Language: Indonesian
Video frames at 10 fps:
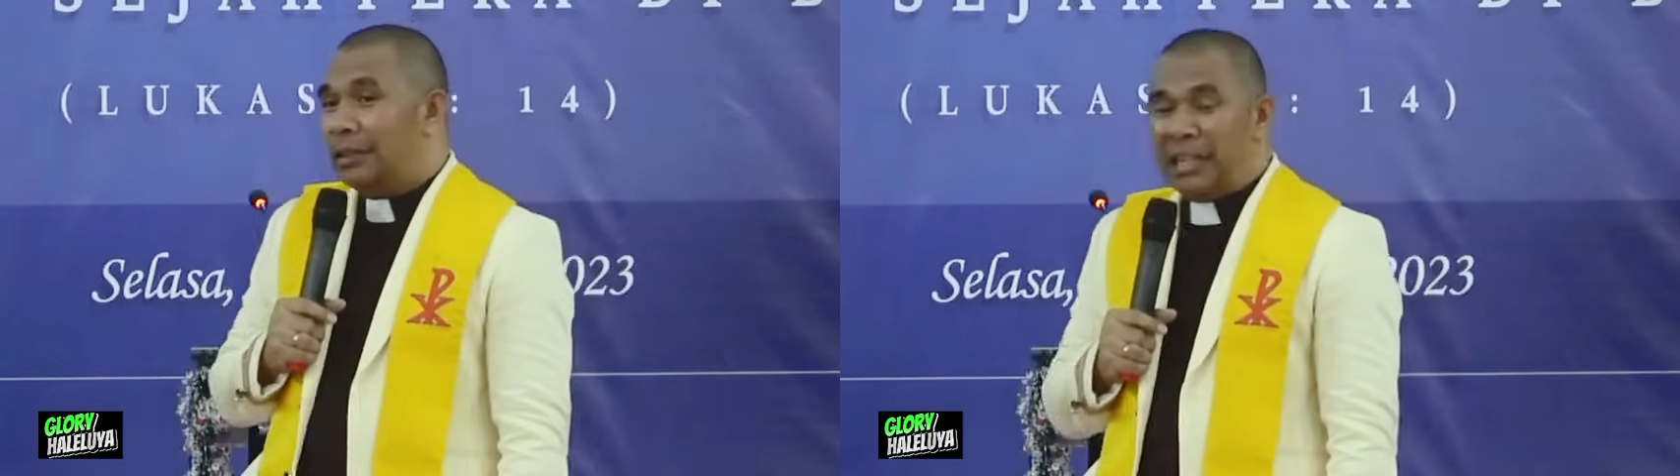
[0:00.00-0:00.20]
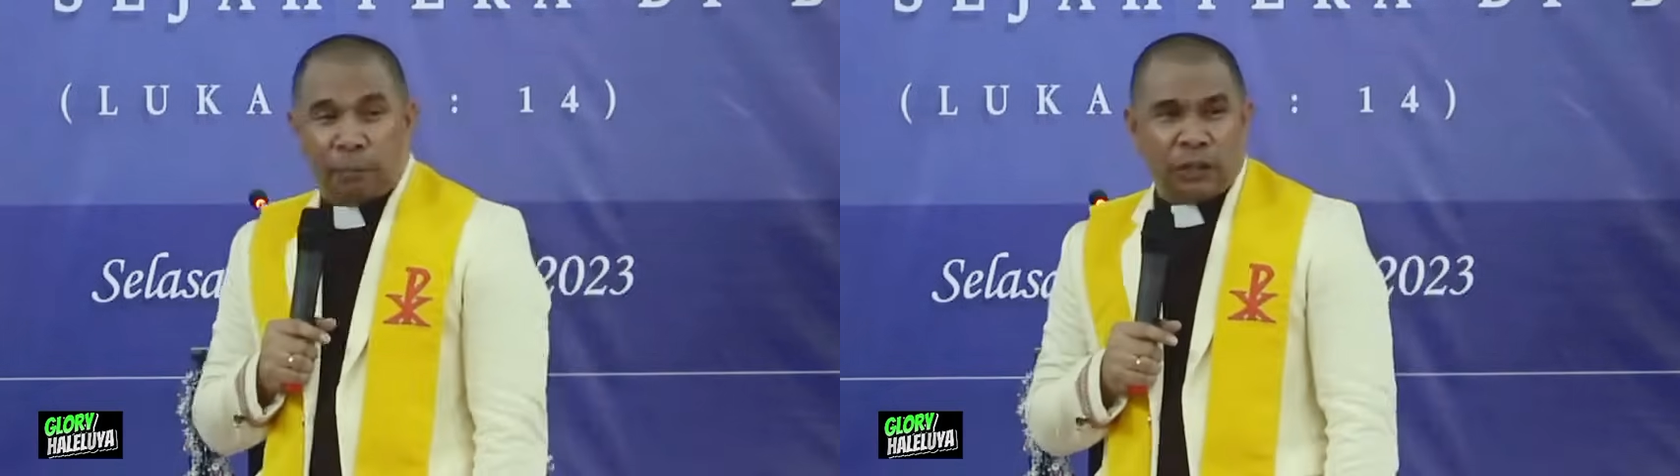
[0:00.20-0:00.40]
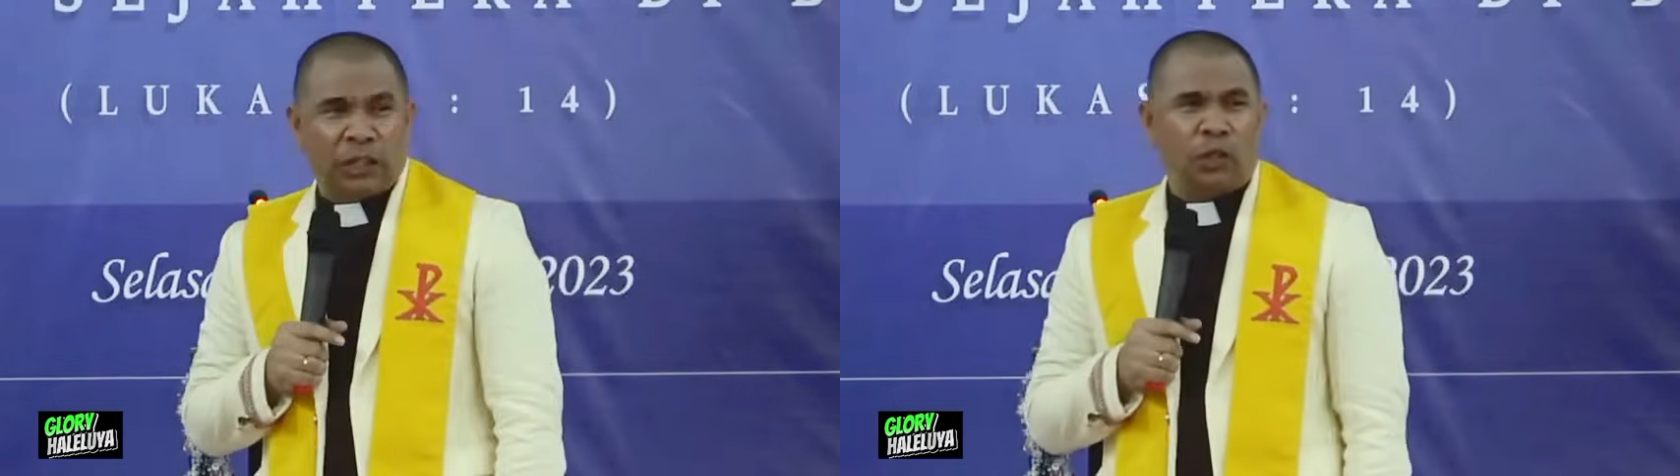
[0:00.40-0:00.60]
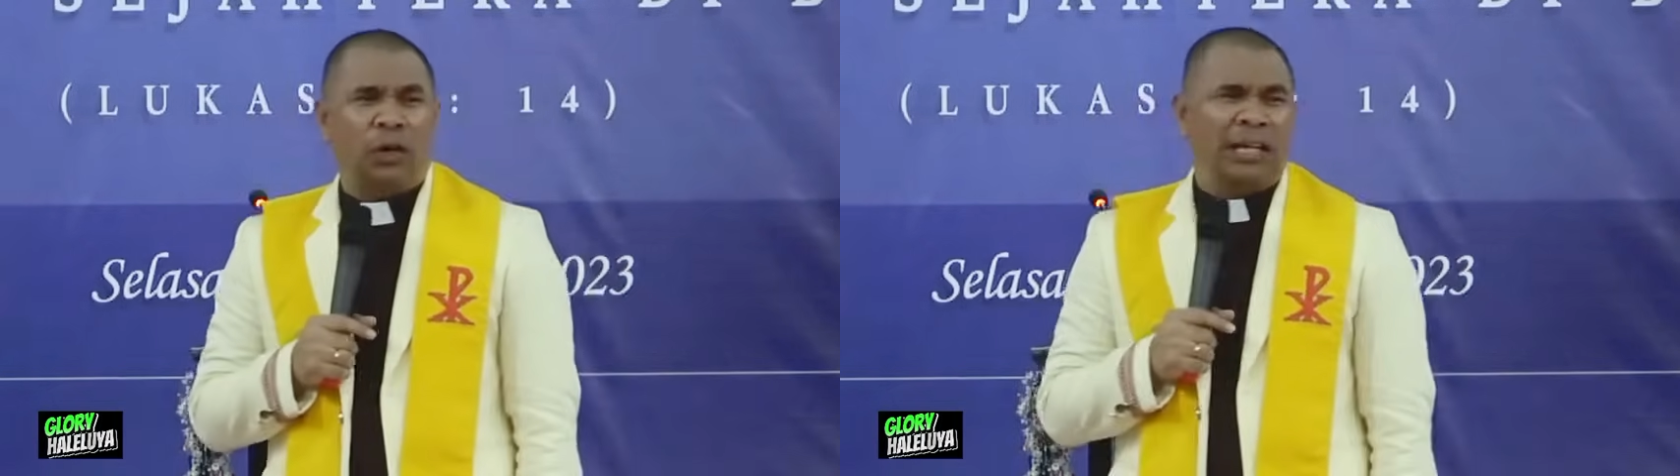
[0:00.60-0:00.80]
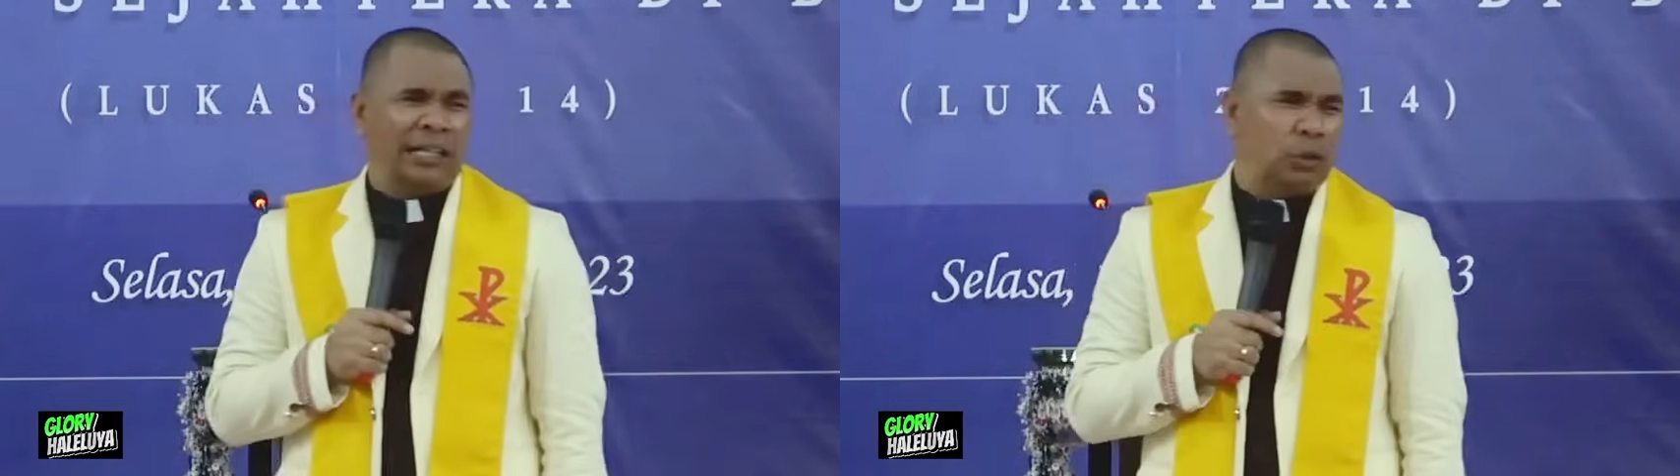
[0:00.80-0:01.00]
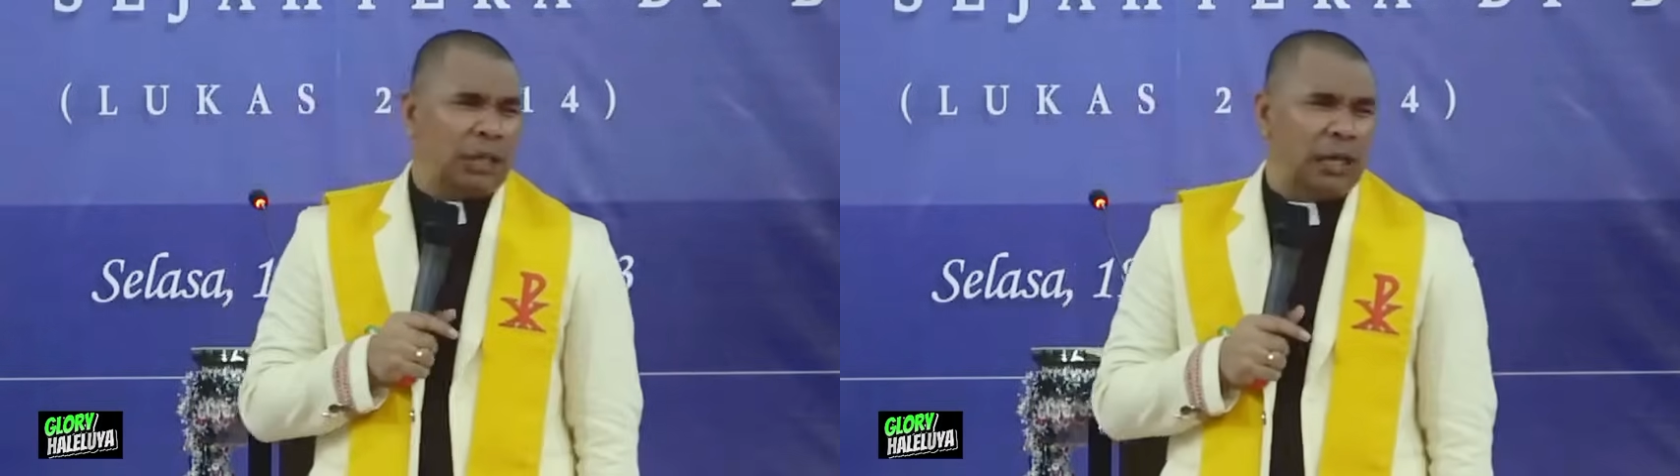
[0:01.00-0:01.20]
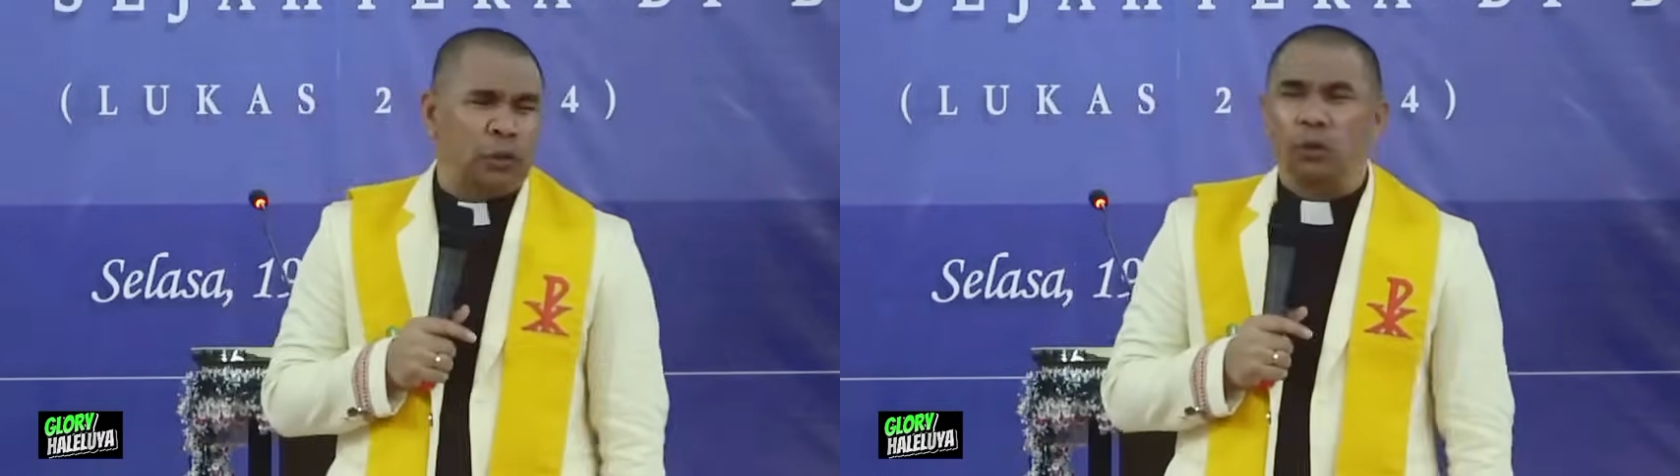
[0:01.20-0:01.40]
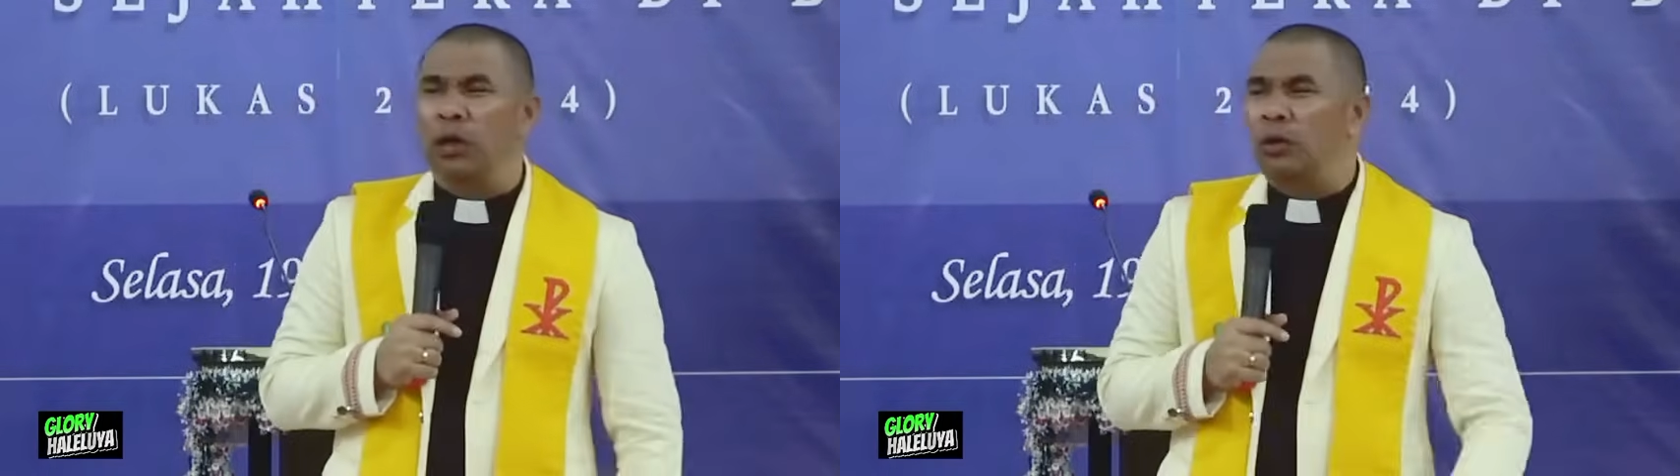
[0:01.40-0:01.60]
Dia punya soal itu
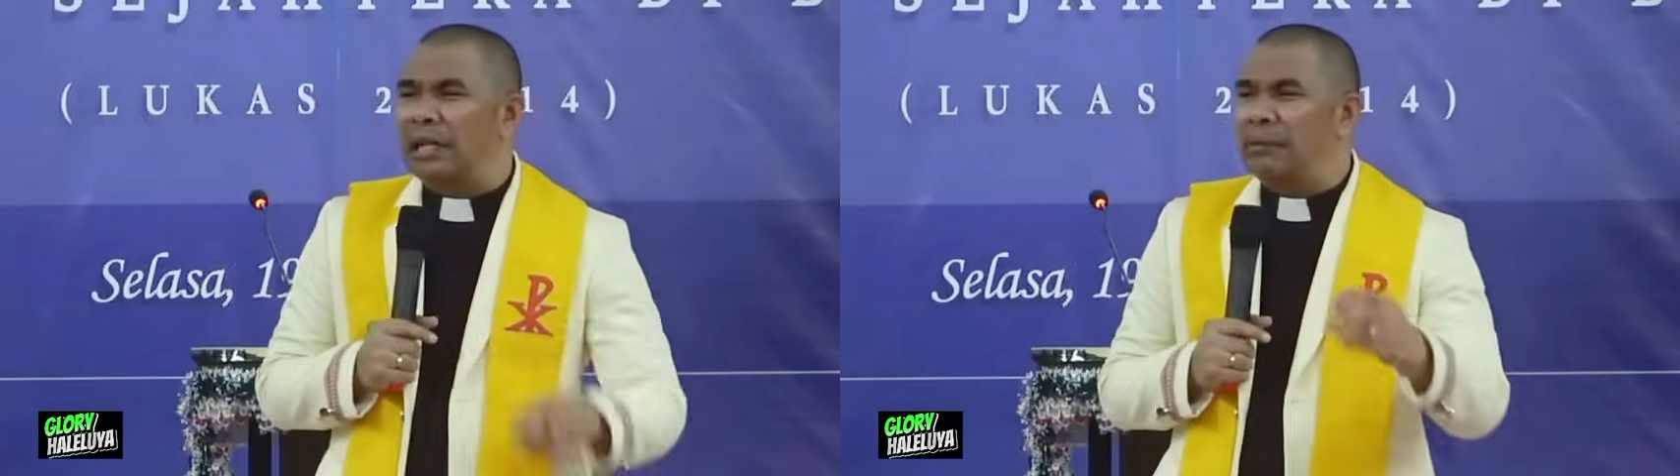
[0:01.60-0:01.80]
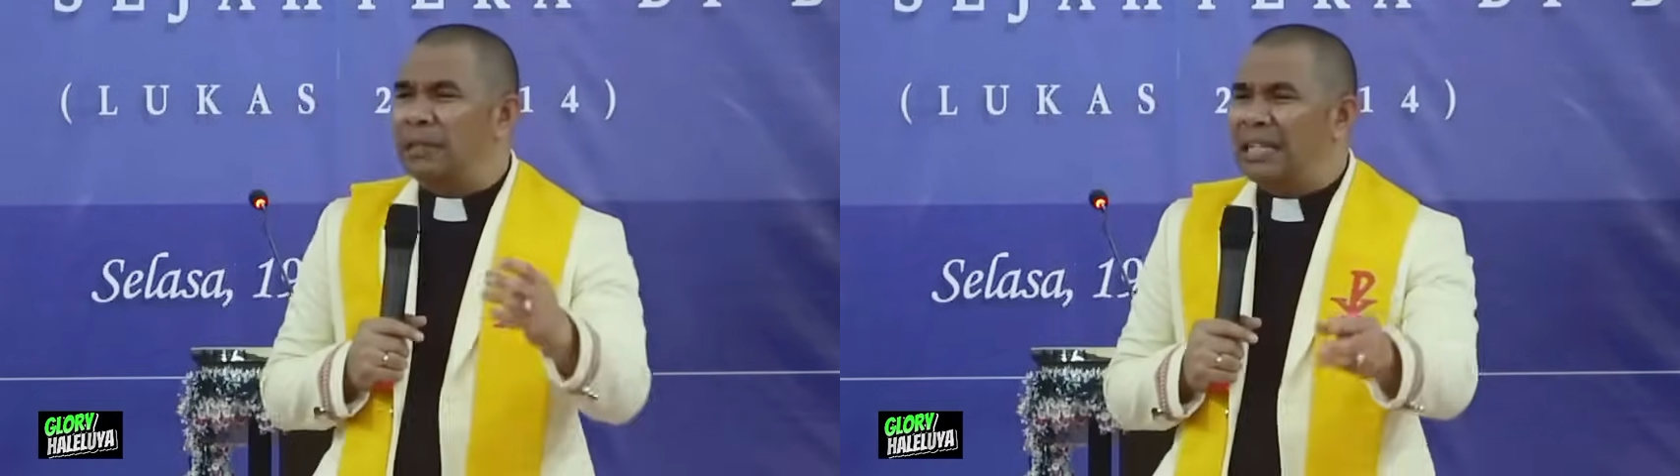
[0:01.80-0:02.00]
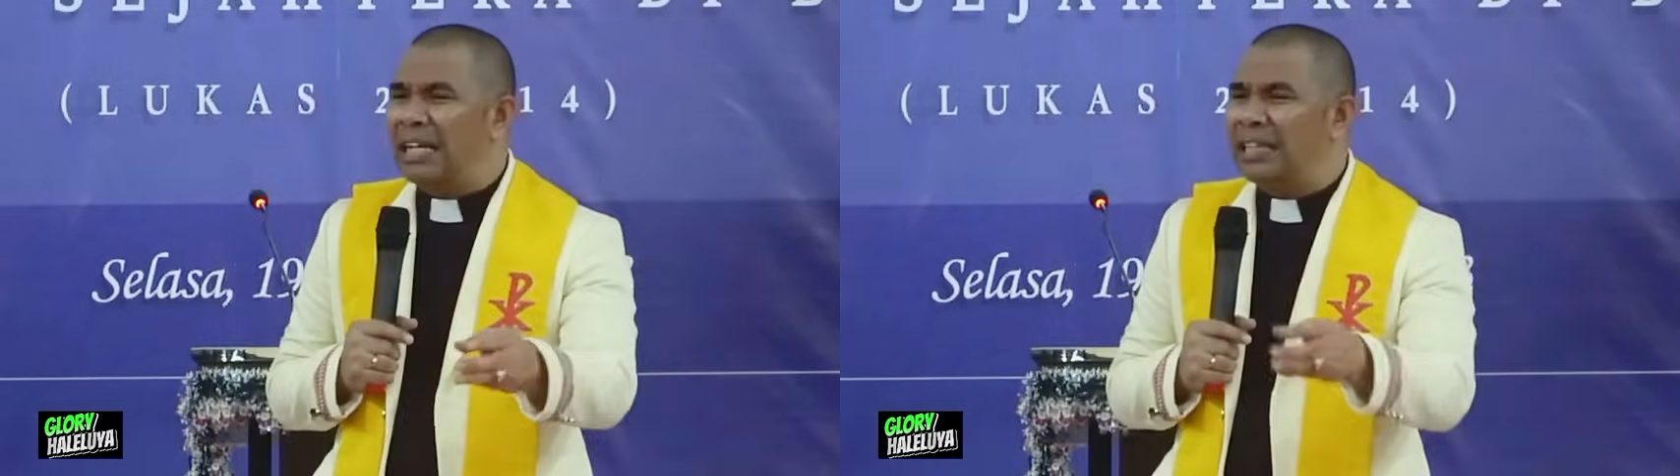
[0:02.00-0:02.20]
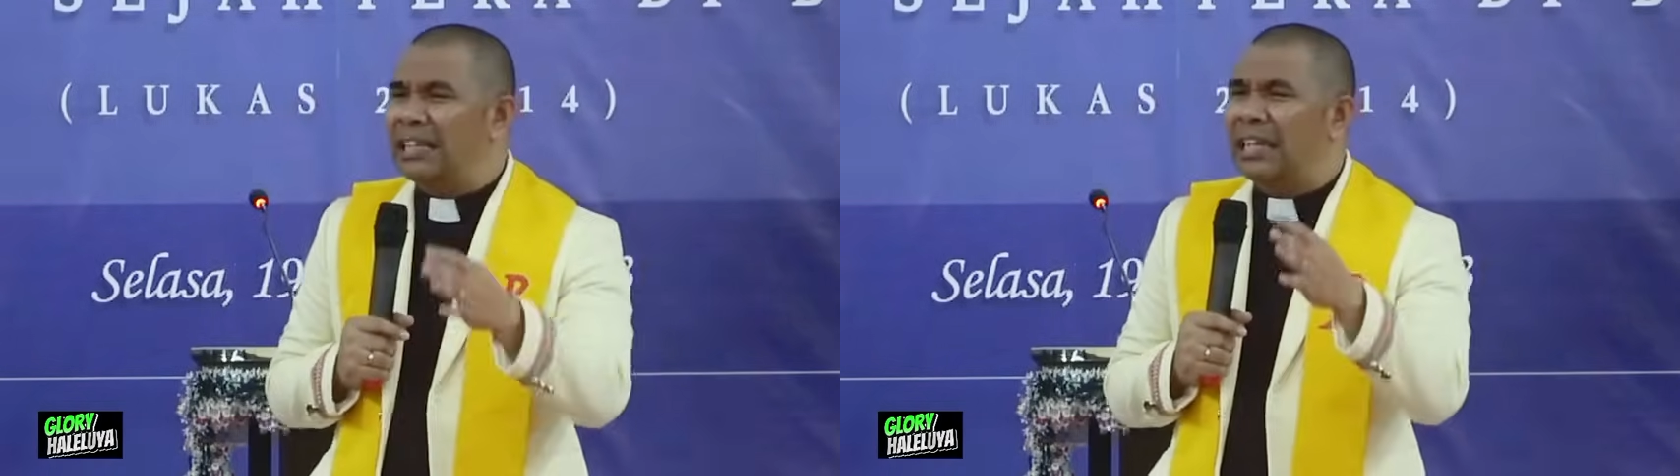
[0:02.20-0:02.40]
kalau dua orang menyanyi,